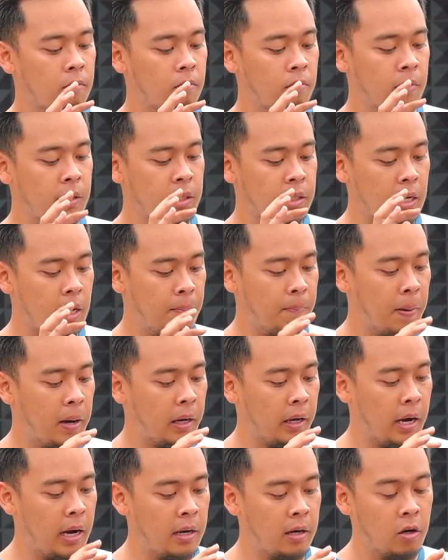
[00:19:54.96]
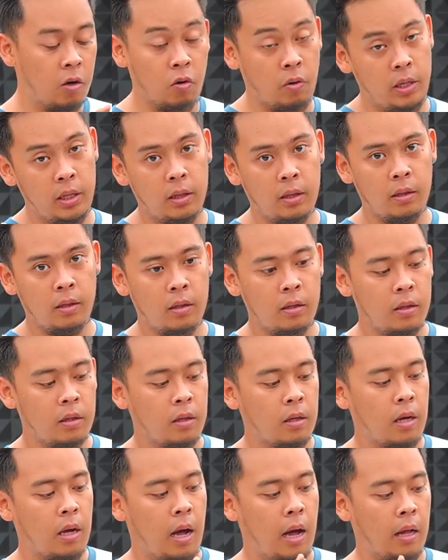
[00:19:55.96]
bisa pakai Android
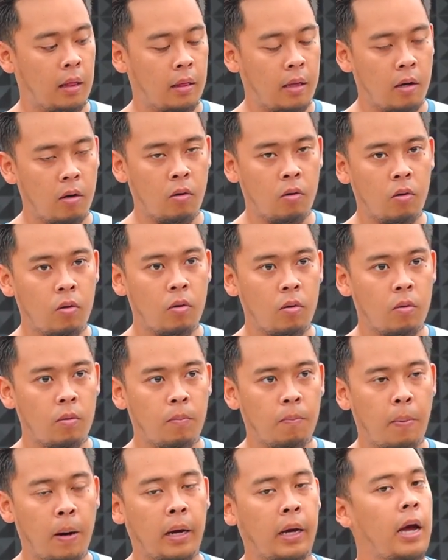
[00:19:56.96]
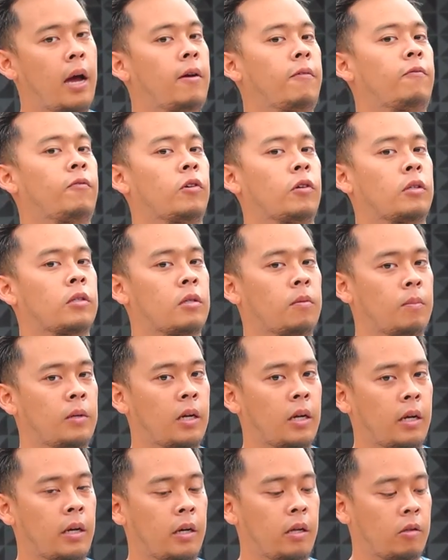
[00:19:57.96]
atau pakai iPhone
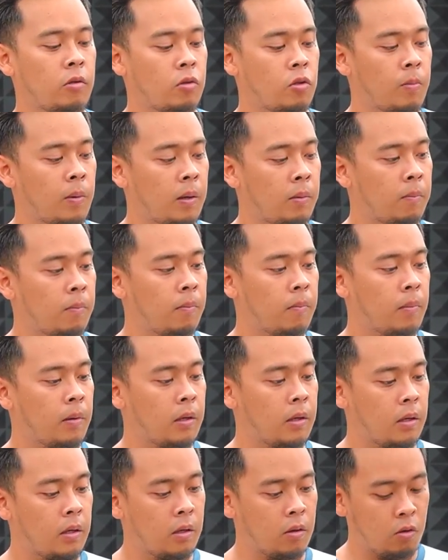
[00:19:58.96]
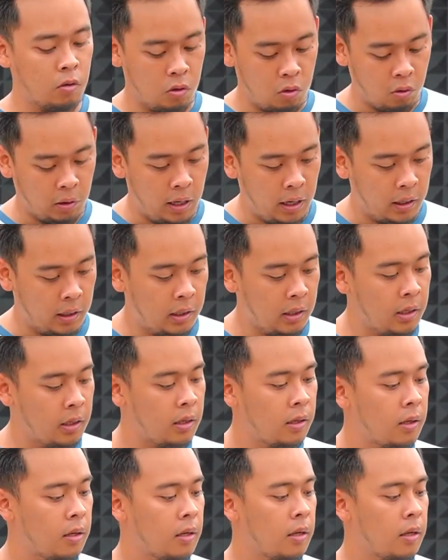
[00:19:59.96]
sebenarnya gitu. Cuman uh, untuk yang ini